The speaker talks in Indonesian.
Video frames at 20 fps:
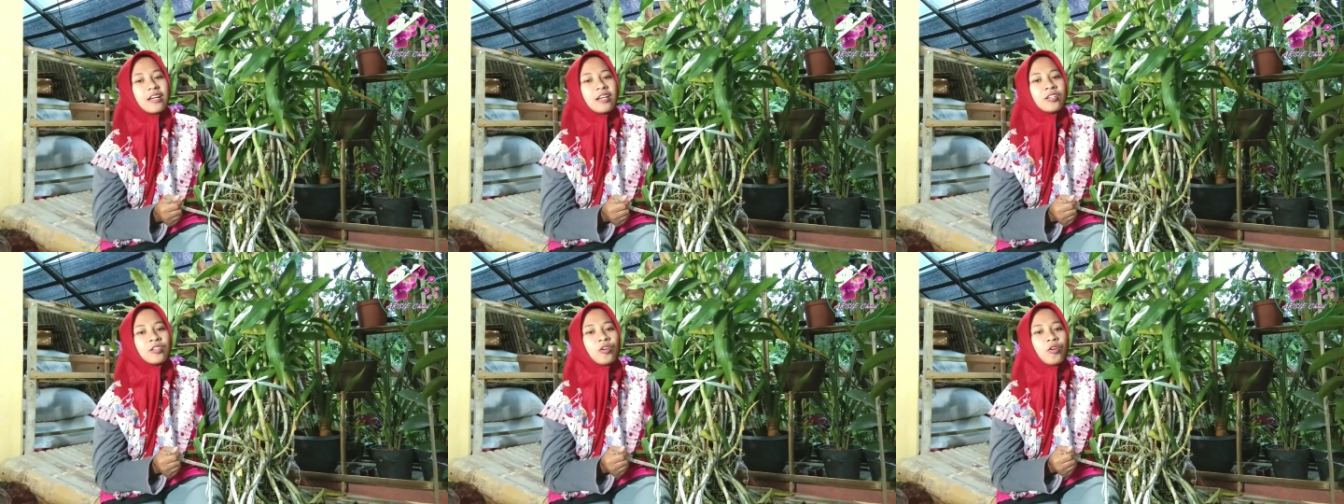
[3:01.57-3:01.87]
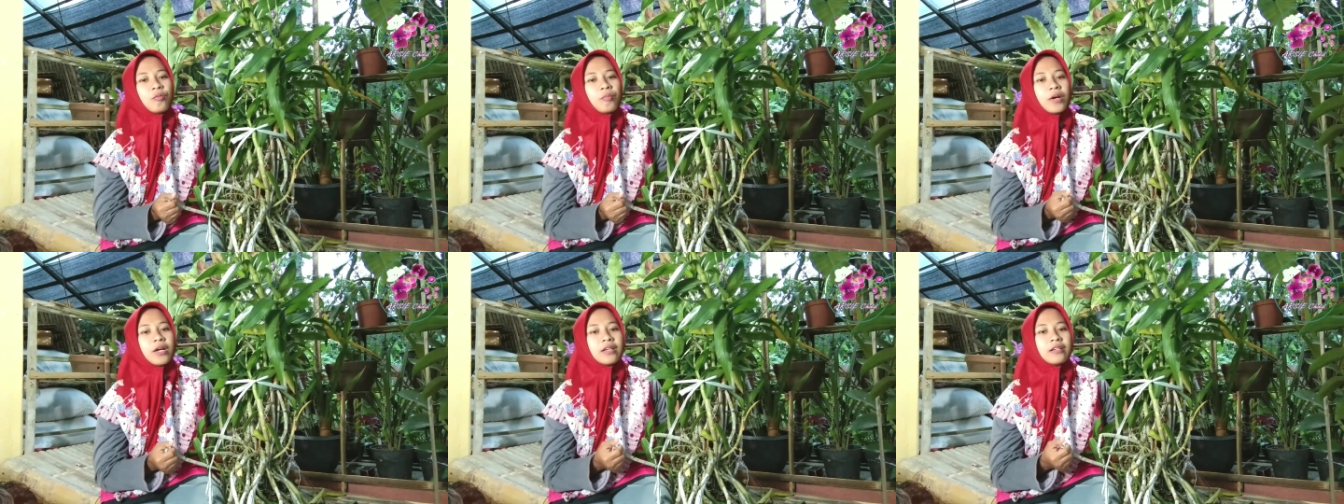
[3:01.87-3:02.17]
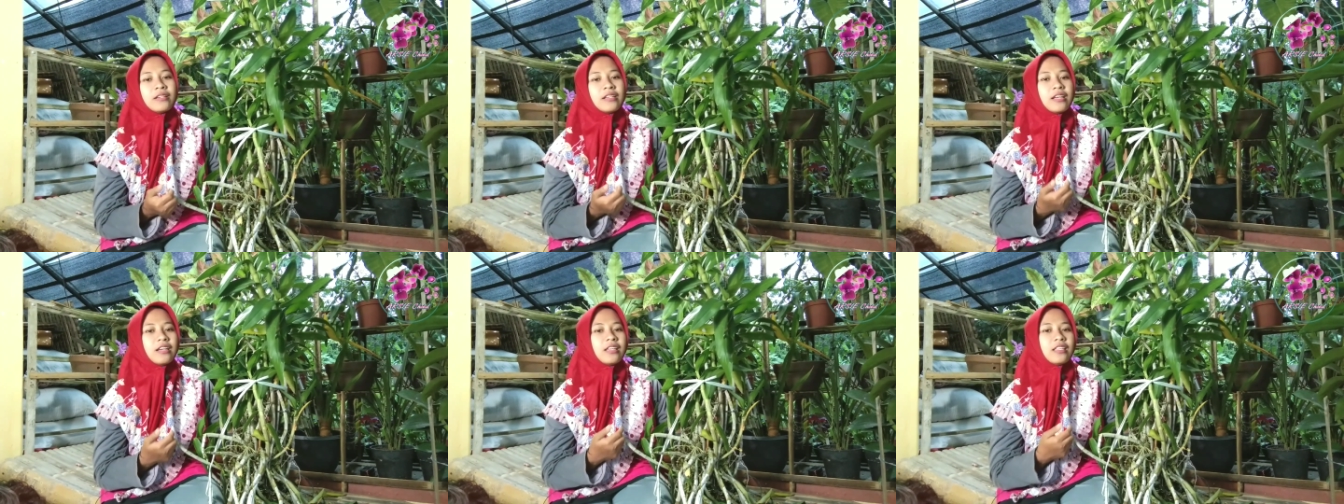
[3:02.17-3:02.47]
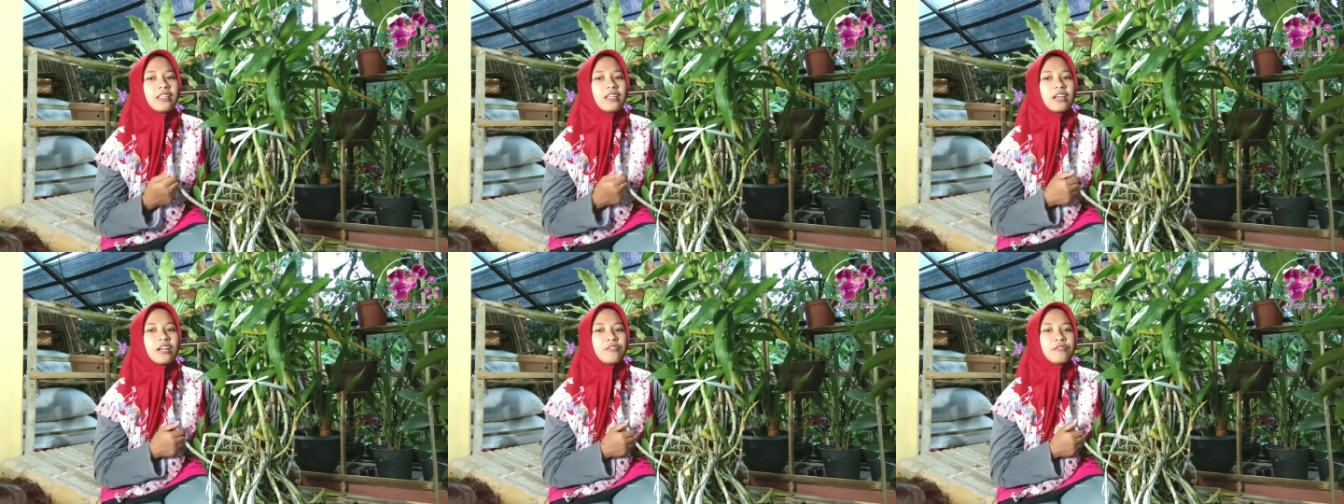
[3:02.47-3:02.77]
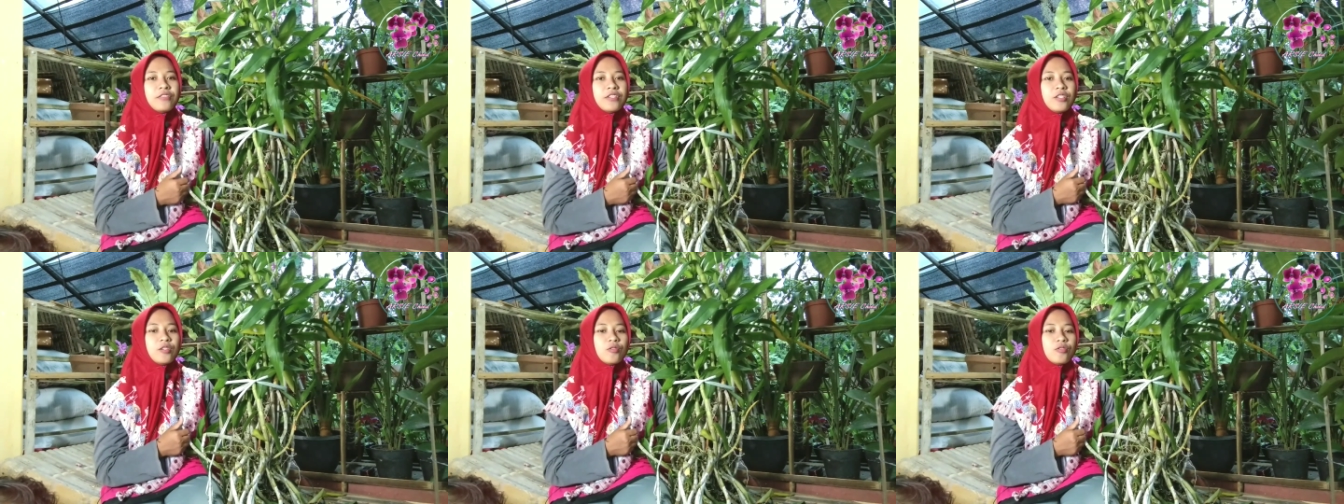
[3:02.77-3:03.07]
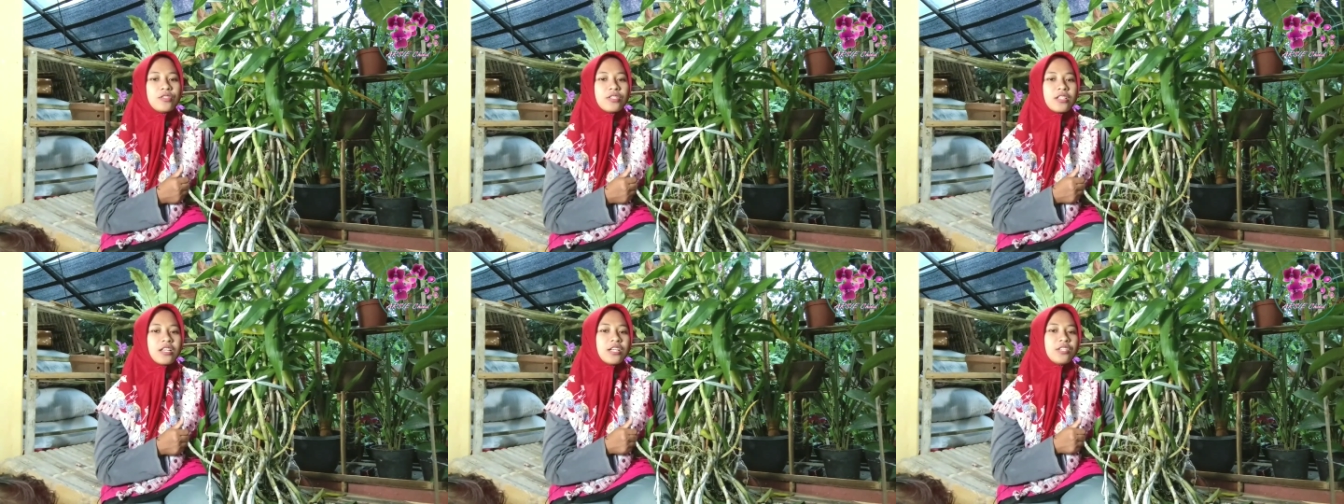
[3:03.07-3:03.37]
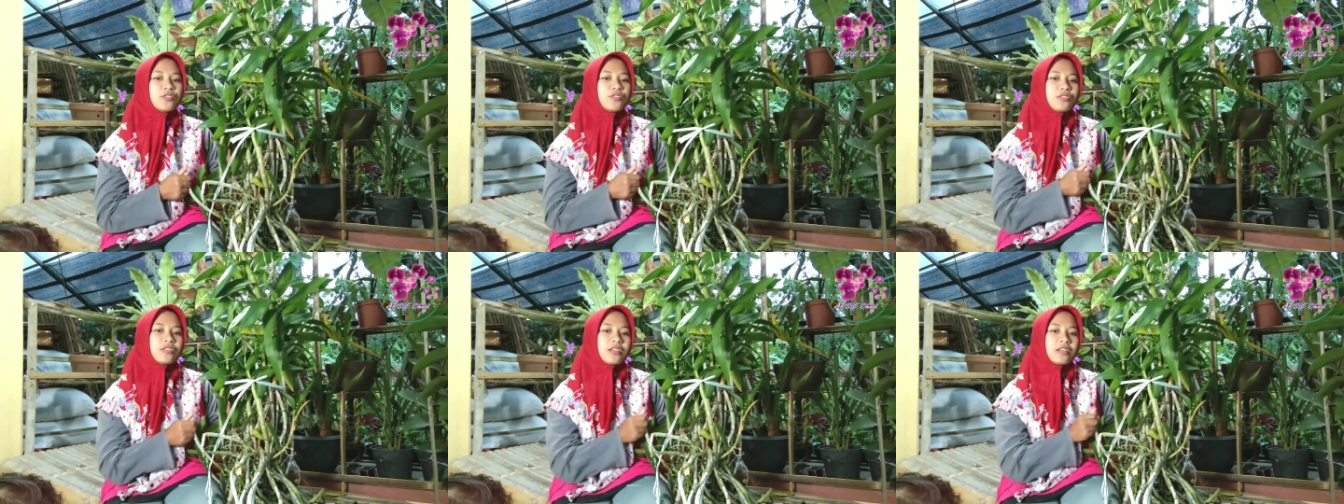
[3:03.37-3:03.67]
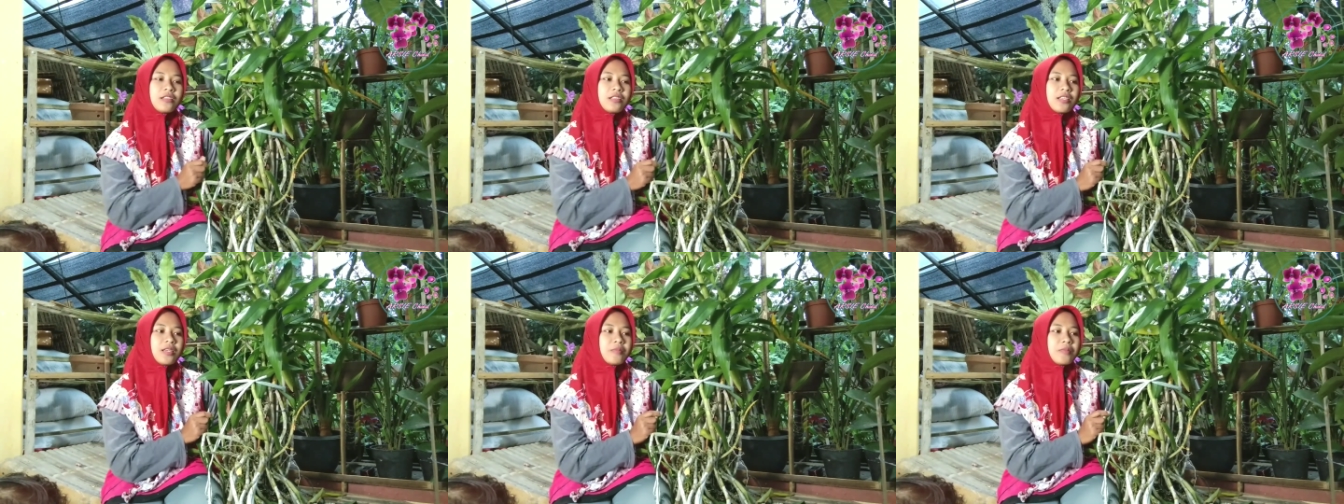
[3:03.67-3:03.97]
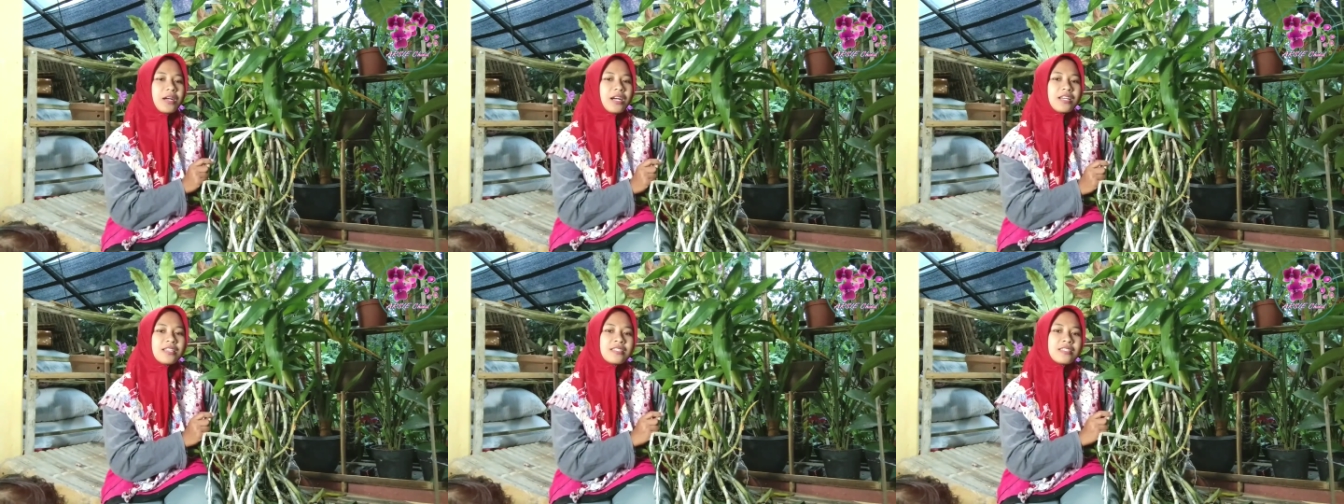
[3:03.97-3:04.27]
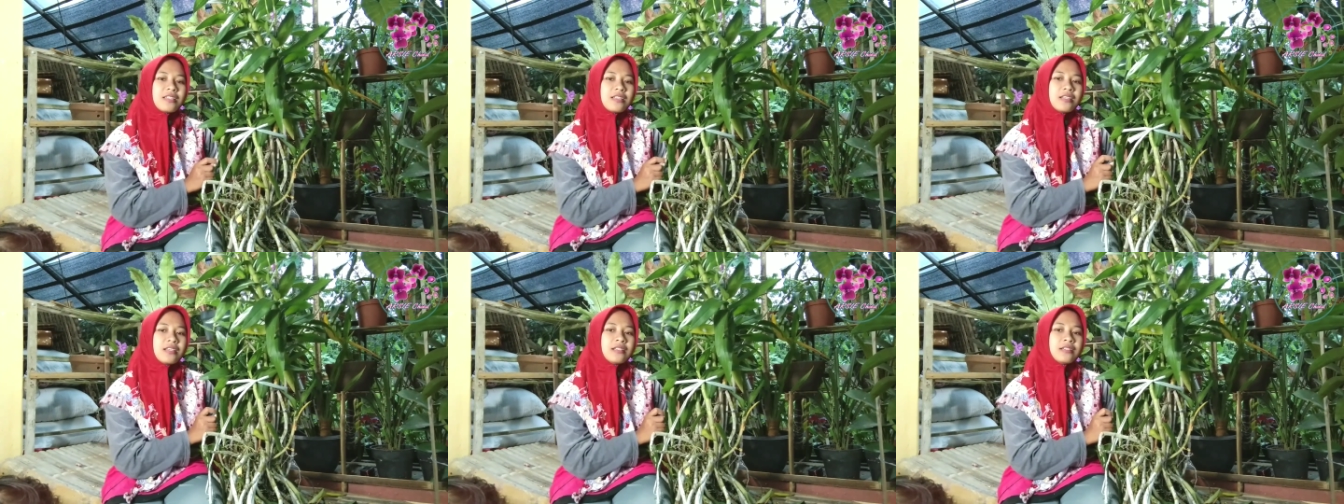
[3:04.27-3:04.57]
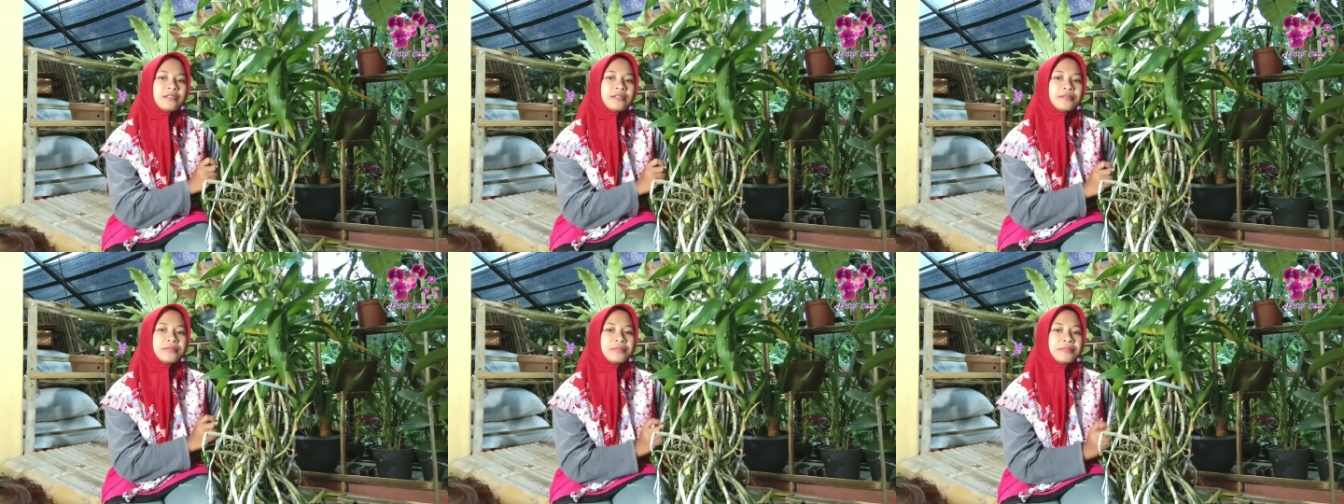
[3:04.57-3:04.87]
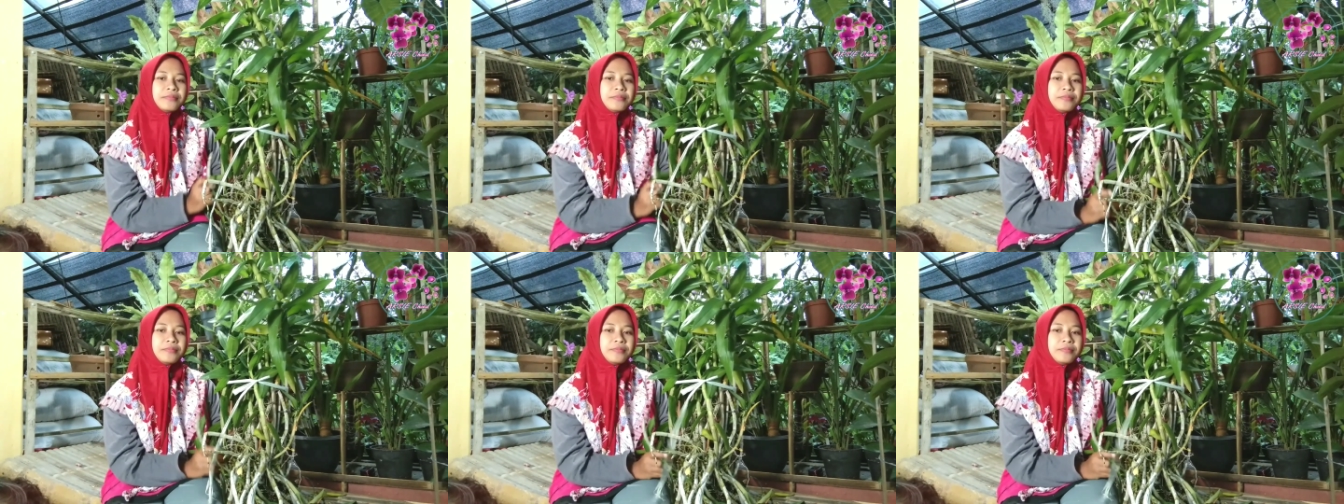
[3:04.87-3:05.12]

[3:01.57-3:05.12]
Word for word: dan komen, dan nantikan video selanjutnya. Terima kasih.